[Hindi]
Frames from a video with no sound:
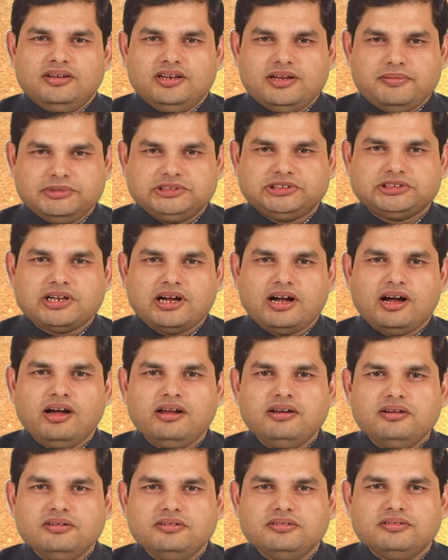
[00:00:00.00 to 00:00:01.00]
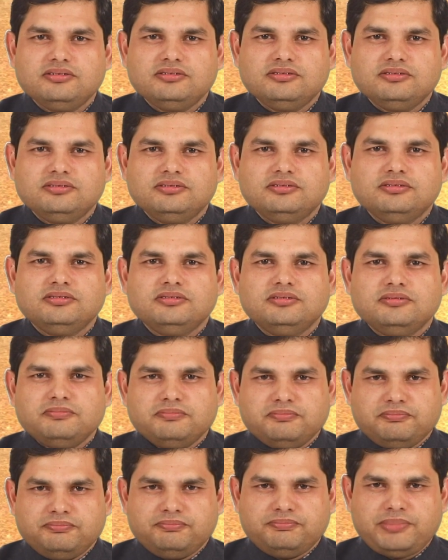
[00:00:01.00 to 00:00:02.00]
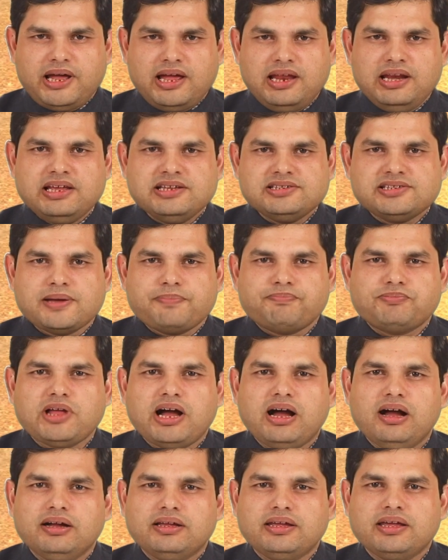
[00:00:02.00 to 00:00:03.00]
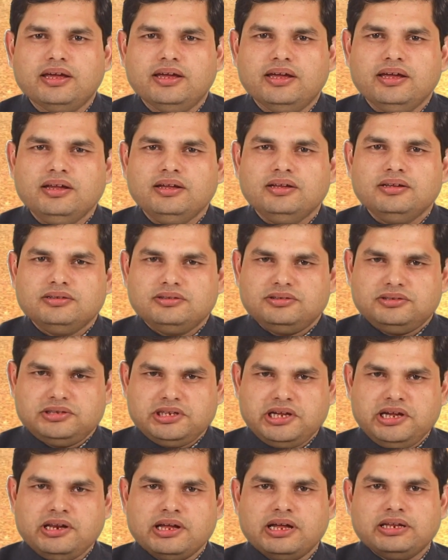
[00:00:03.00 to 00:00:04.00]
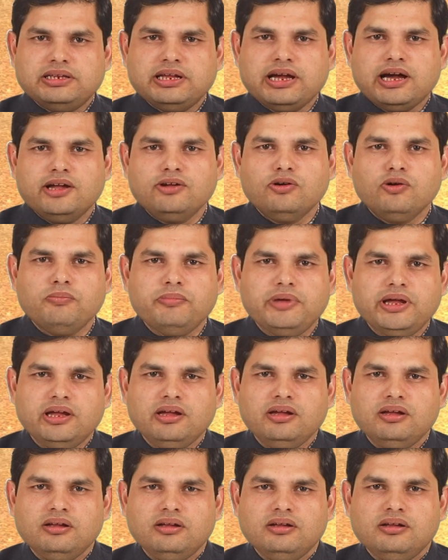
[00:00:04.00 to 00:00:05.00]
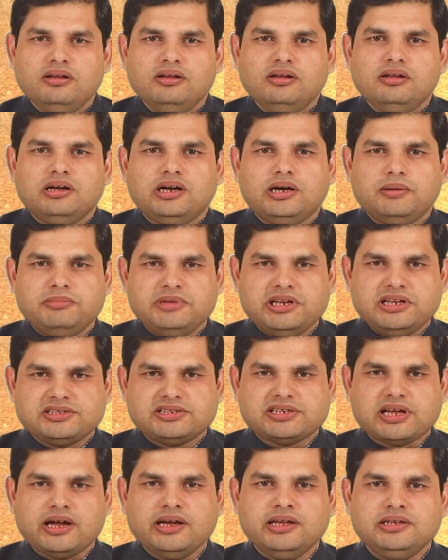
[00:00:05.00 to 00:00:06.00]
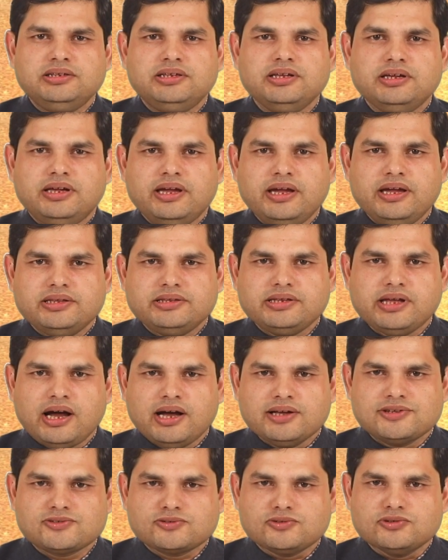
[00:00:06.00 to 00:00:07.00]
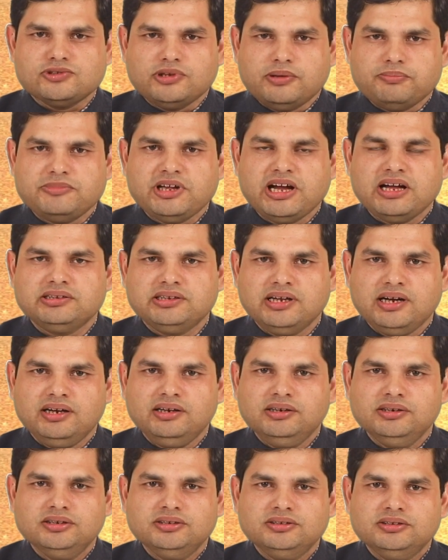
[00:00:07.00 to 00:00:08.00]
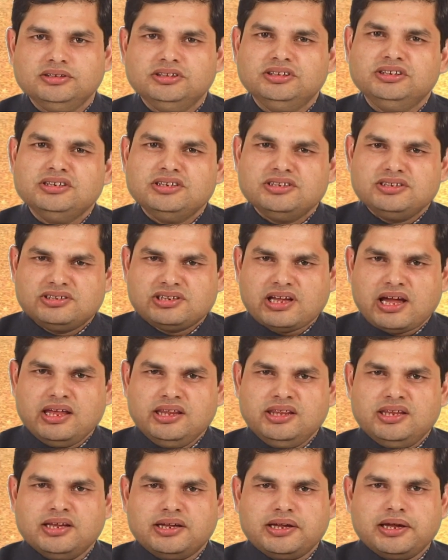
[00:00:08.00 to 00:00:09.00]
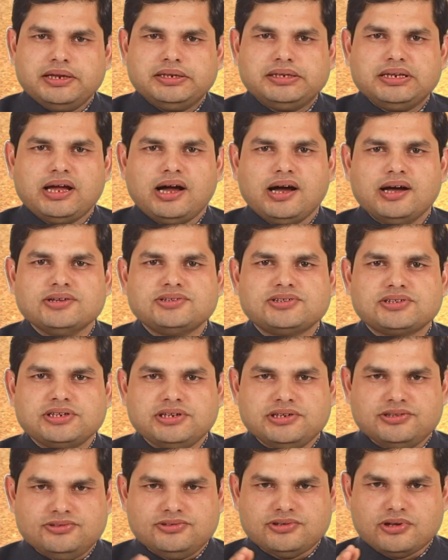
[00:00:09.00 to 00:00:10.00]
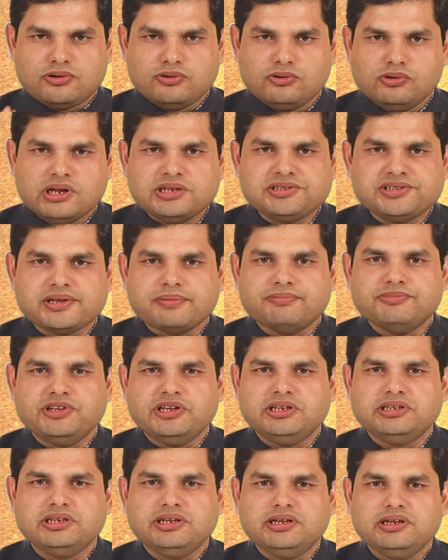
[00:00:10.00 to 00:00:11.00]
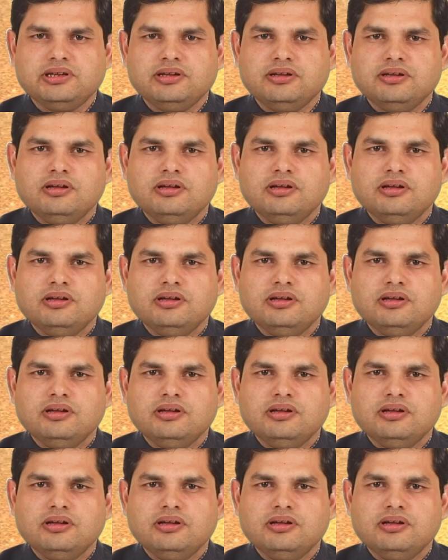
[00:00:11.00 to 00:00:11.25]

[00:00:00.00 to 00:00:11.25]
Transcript: नमस्कार पहले सप्ताह के तीन अध्यायों में हमने साहित्य के इतिहास को समझा था साहित्य के इतिहास की जरूरत समझी थी